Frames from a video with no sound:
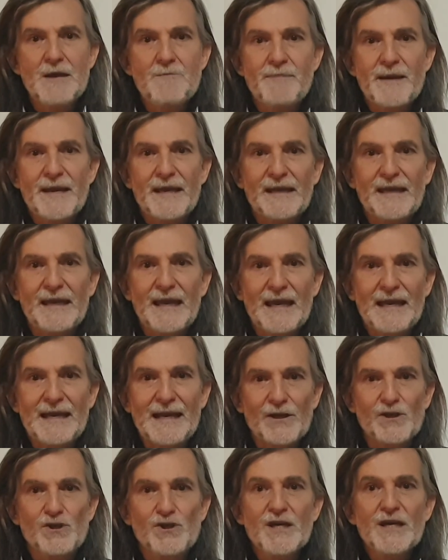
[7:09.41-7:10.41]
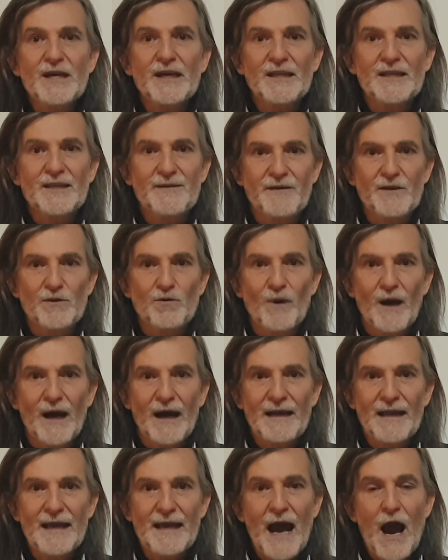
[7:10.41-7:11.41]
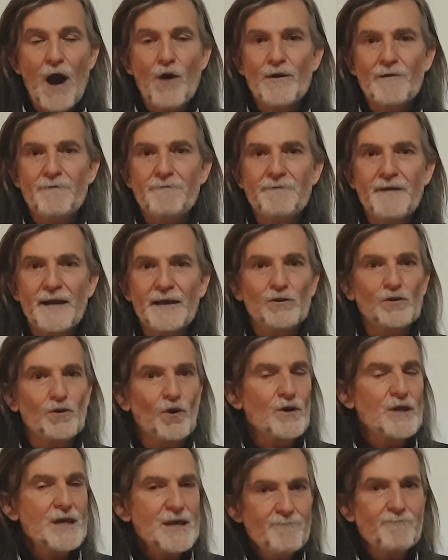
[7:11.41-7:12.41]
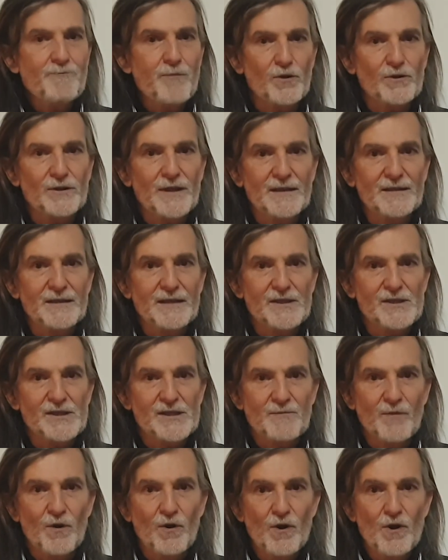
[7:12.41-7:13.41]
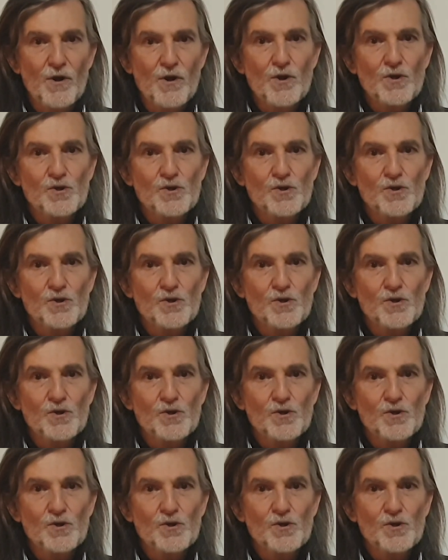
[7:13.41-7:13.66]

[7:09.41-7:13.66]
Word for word: perché l'agire individuale ha un effetto importantissimo